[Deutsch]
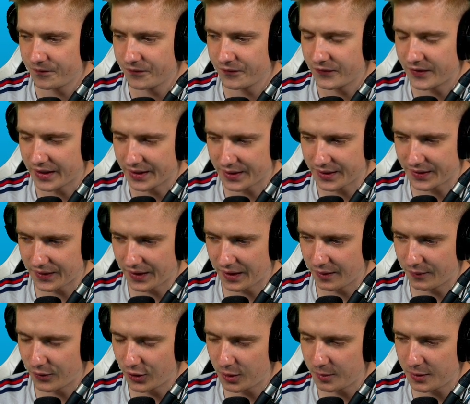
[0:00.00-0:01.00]
Das
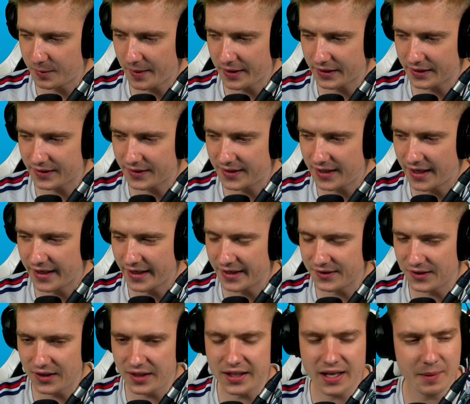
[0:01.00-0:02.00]
äh, würde mich mal interessieren.
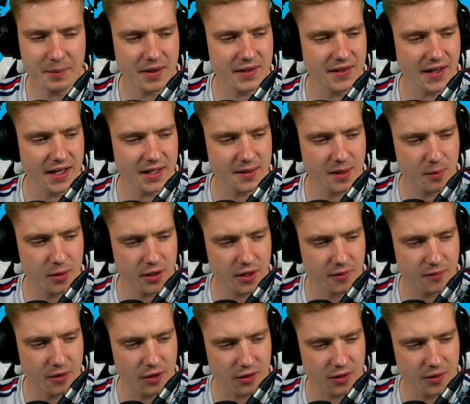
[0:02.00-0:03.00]
Also ich habe das erste Mal World
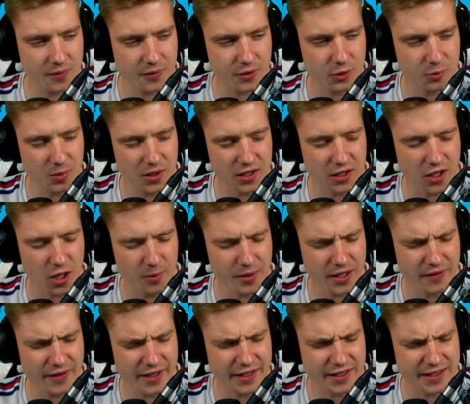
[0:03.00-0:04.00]
of Warcraft gespielt. Ich glaube,
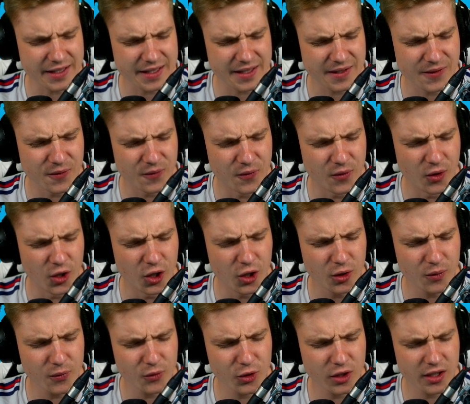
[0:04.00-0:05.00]
da war ich
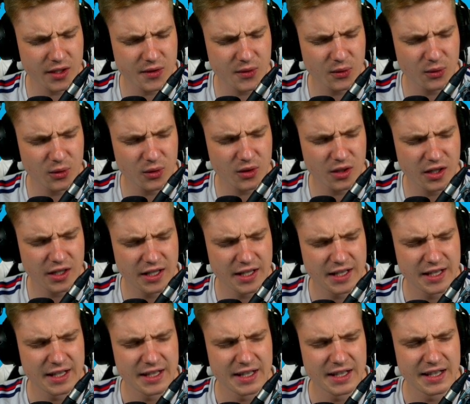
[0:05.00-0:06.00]
zwölf oder so.
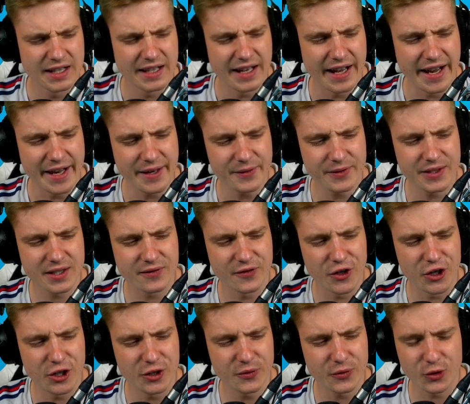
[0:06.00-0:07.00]
Elf,
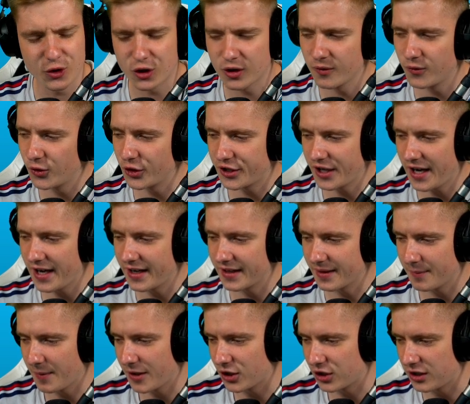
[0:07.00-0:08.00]
zwölf, irgendwo da.
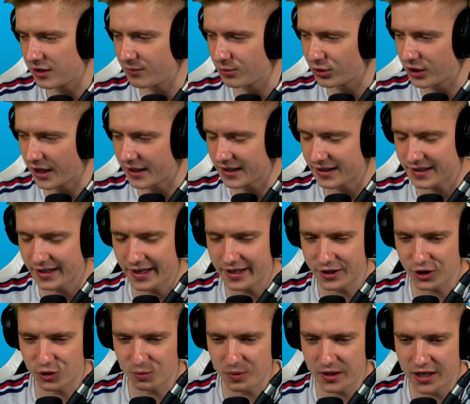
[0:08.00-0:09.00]
Mein Stiefbruder hat das halt
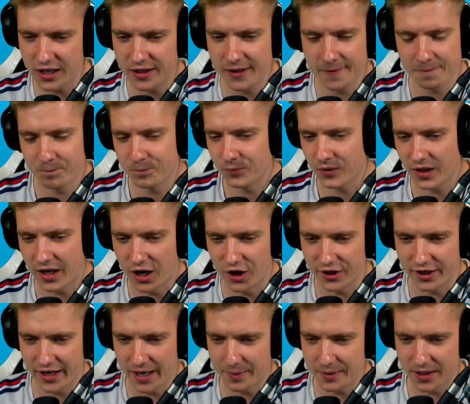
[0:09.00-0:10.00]
gespielt. Ja, und
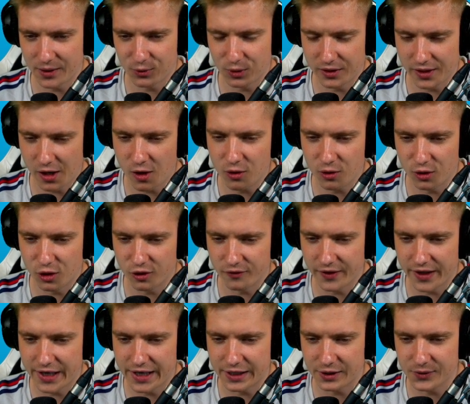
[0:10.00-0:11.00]
dann habe ich natürlich auch
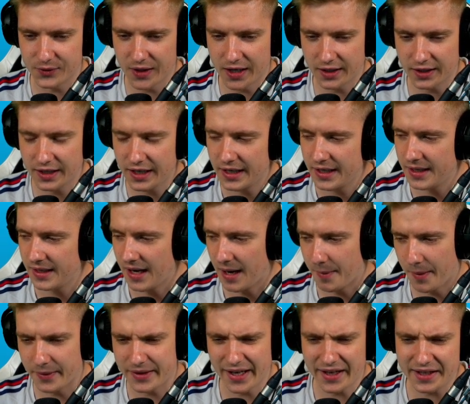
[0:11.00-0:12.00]
irgendwann angefangen.
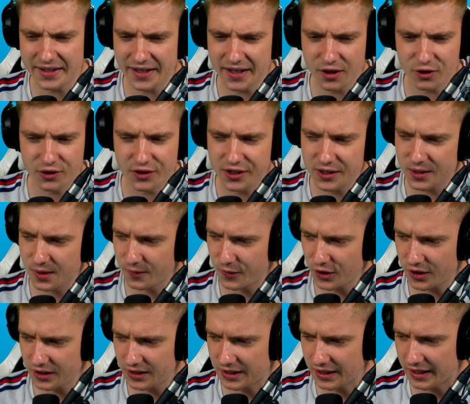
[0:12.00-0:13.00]
Aber mich hat das halt auch nie so
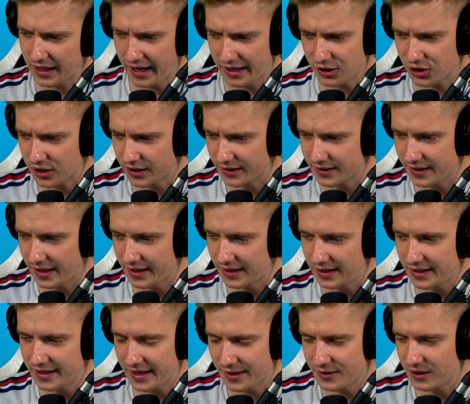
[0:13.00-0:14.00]
wirklich gecatcht
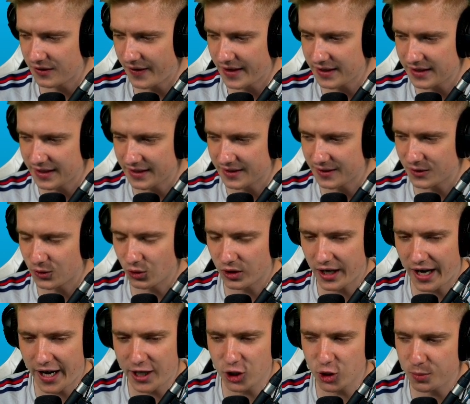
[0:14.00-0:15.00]
tatsächlich. Also ich weiß nicht, das ist so
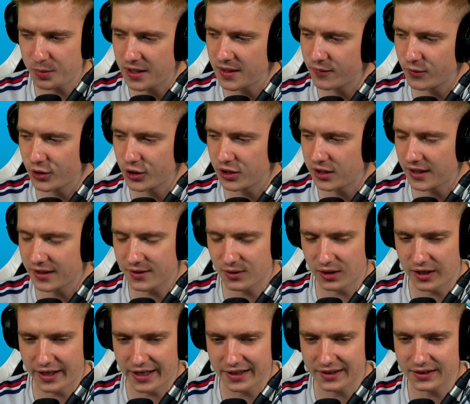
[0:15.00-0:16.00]
kein Spiel, wo ich jetzt so
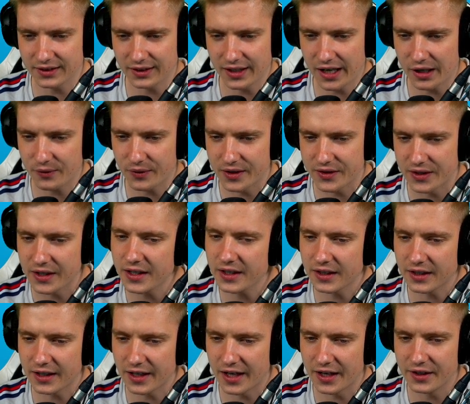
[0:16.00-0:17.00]
den ganzen Tag
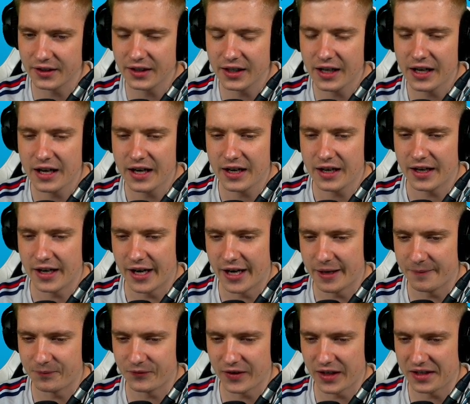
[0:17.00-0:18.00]
versinken kann.
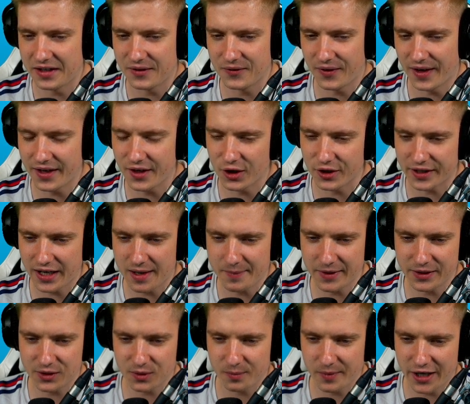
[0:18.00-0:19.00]
Ähm, ich fand auch
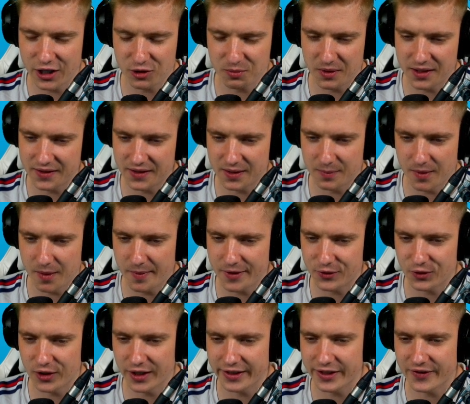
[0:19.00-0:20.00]
damals zum Beispiel, ist es mir immer
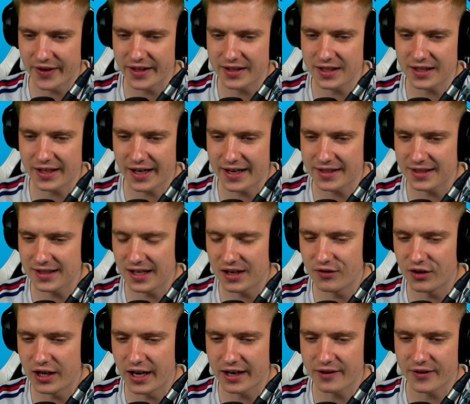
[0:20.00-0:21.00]
so nach 20, 30
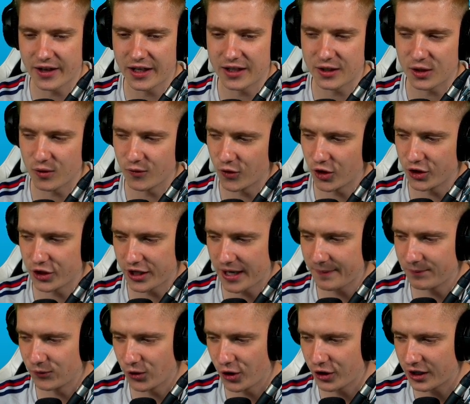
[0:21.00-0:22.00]
Leveln langweilig geworden und
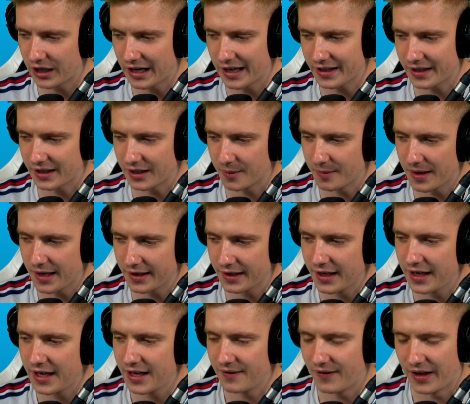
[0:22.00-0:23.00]
habe einen neuen Charakter gemacht,
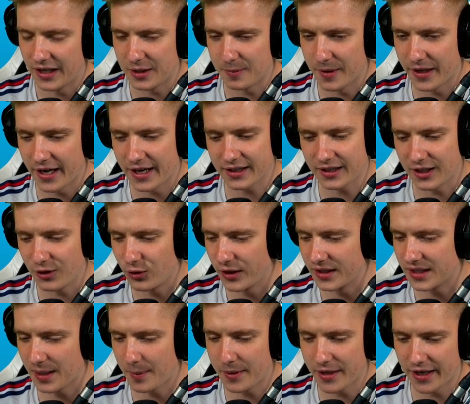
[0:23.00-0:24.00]
weil ich mir dachte, jo,
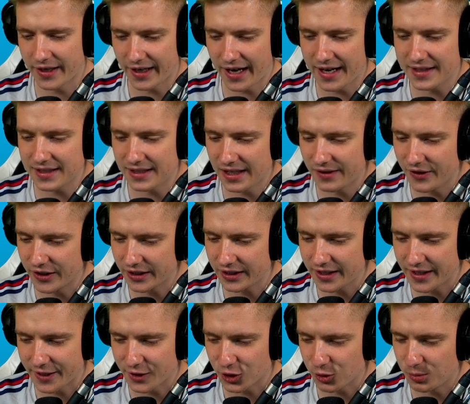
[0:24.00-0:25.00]
jetzt habe ich halt 30 Level
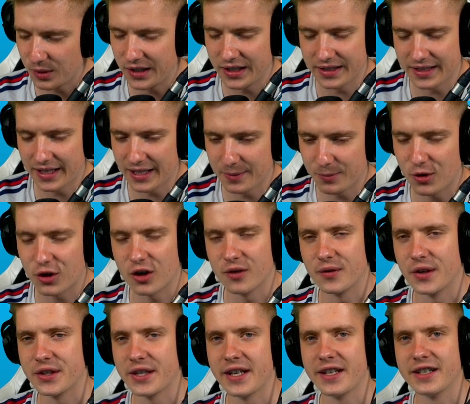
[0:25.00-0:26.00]
Krieger gespielt, jetzt habe ich Bock auf
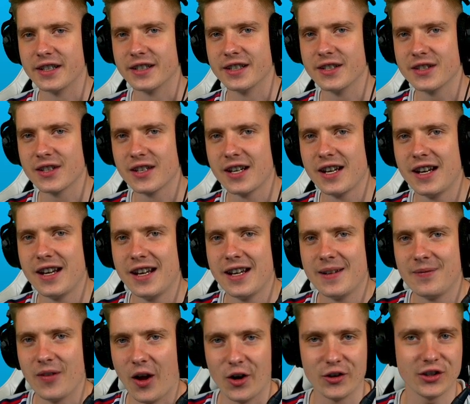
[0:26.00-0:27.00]
was anderes.
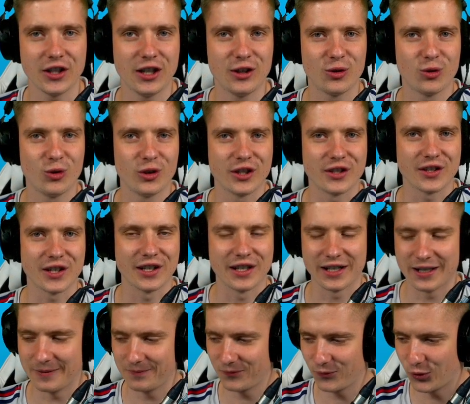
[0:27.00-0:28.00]
Außer den Todesritter.